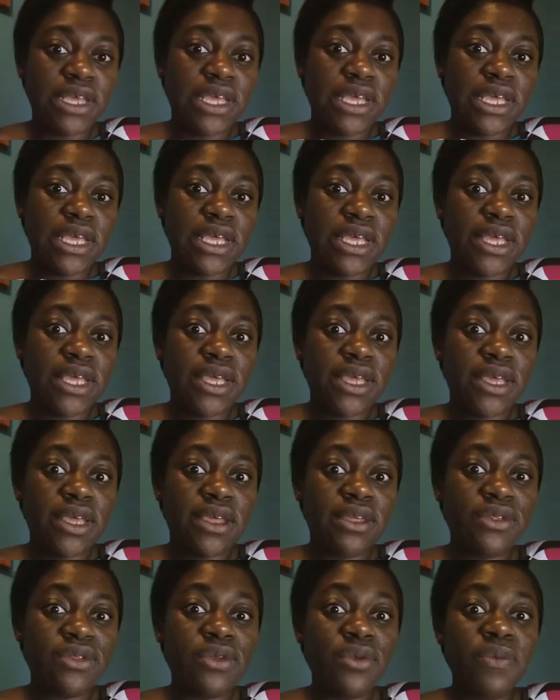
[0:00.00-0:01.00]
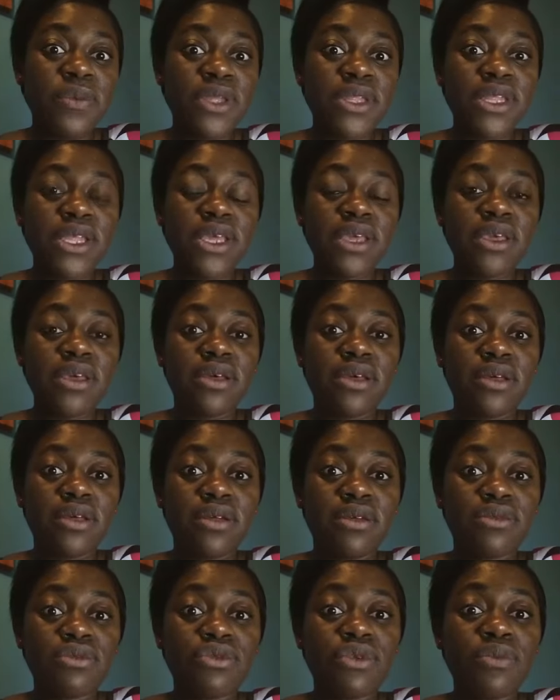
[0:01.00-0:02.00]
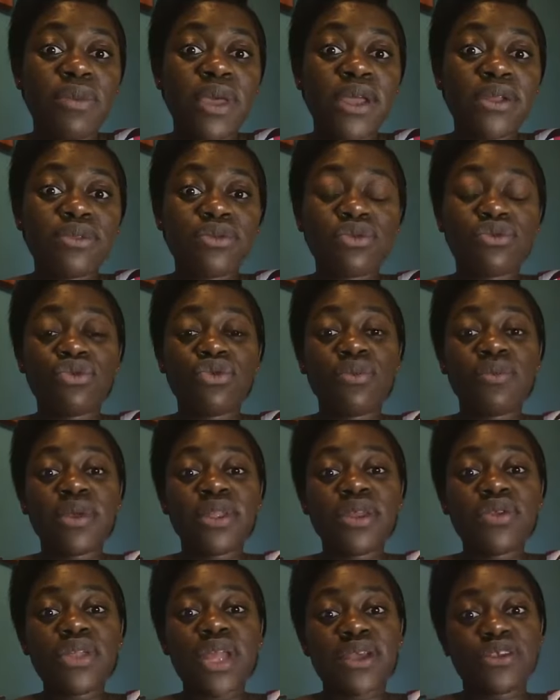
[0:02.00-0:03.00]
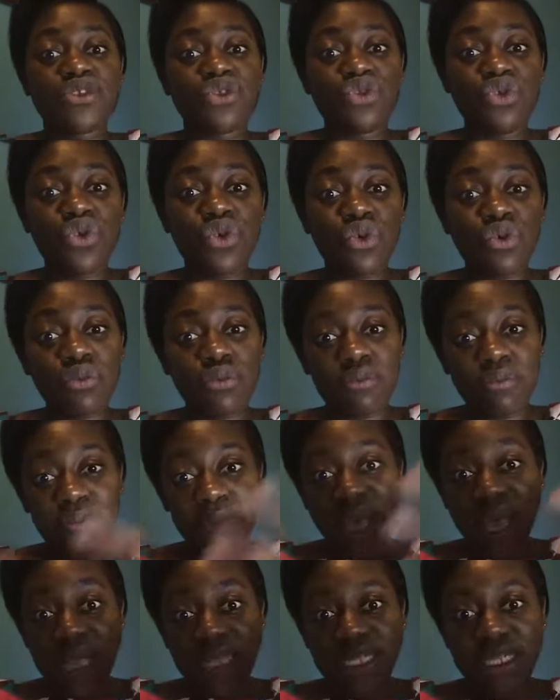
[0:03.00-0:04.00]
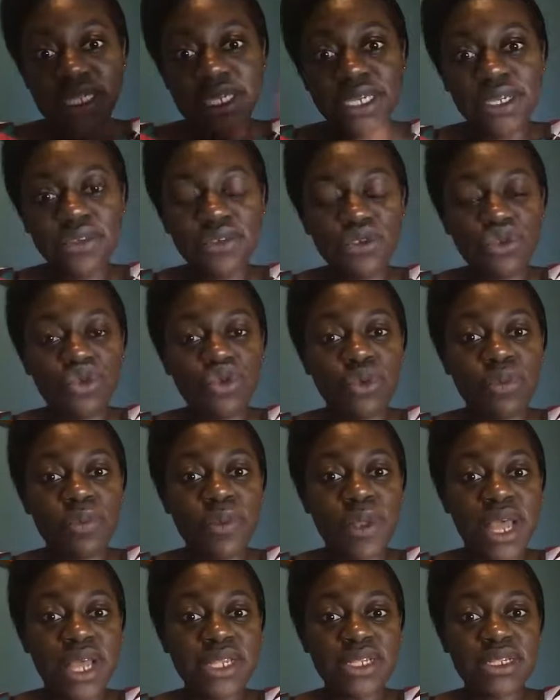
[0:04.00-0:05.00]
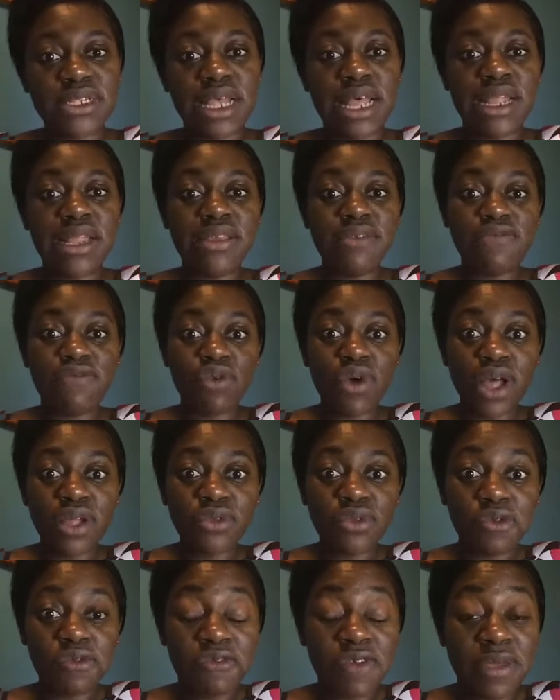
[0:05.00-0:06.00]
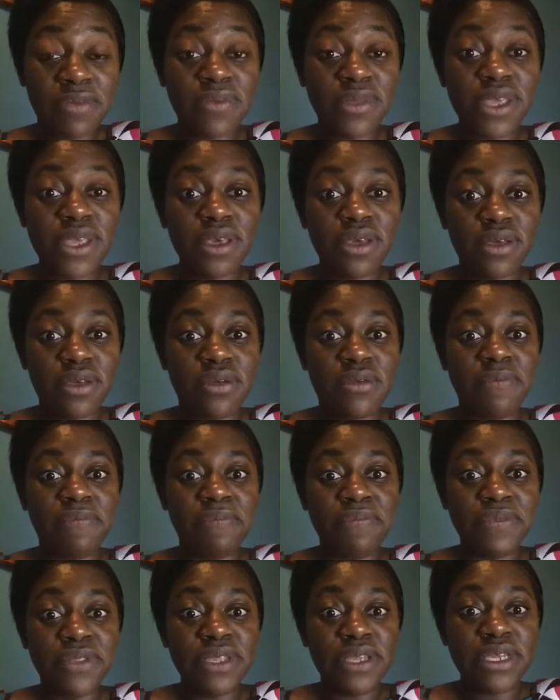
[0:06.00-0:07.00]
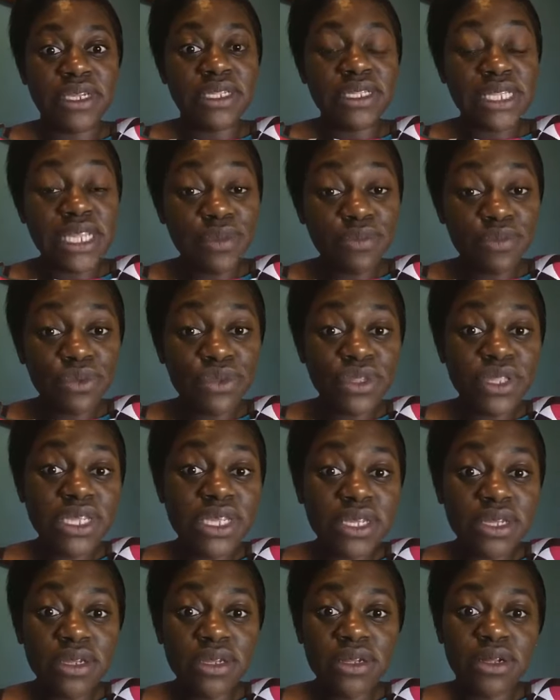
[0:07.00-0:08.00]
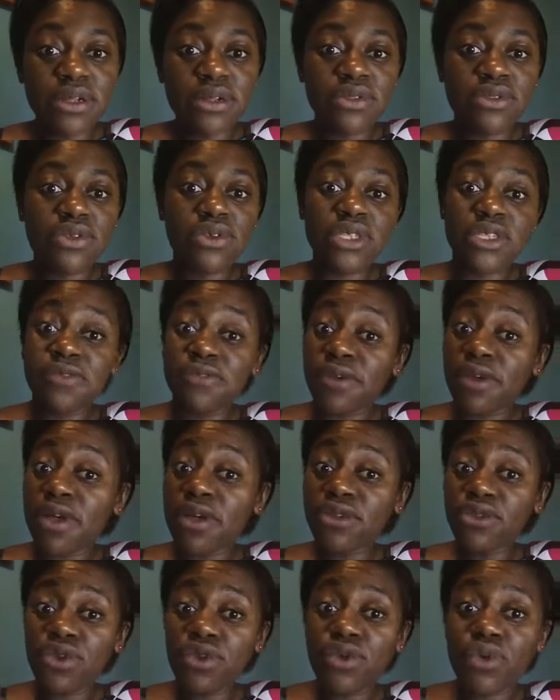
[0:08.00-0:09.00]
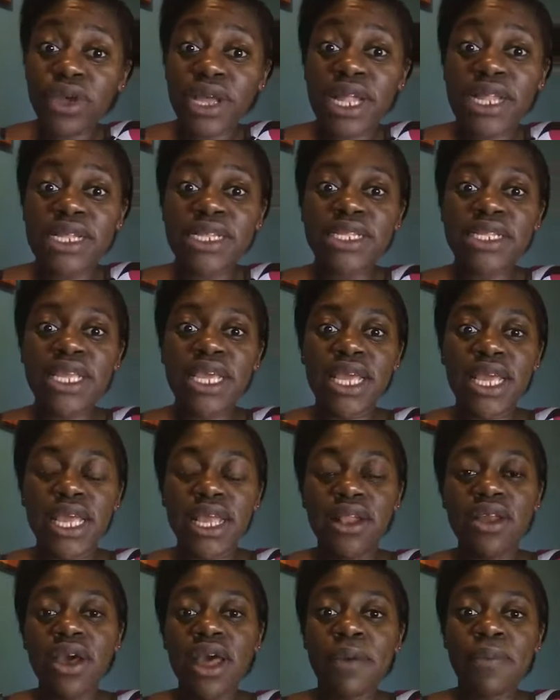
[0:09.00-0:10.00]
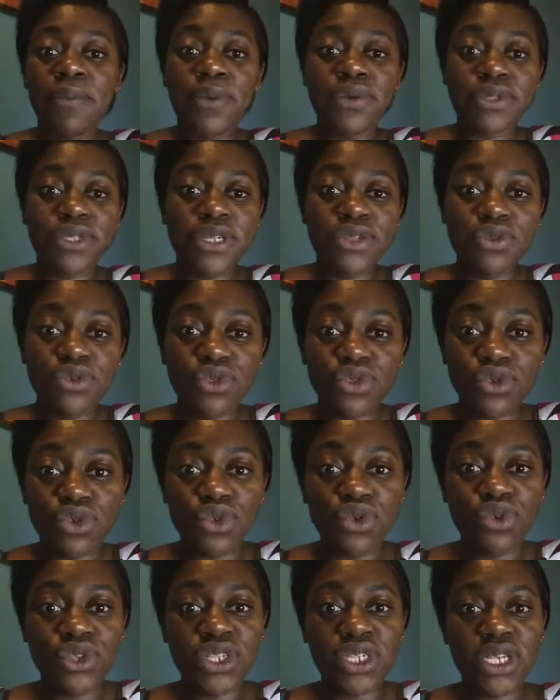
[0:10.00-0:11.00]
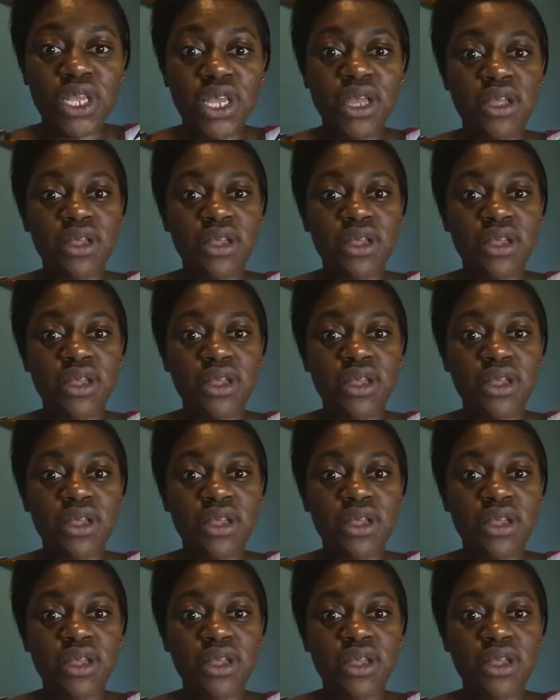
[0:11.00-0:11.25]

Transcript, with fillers: et de mener, euh, de, mettre, de mener une action pratique sur place, aller voir nos familles euh, démunies dans différentes localités et leur apporter notre soutien.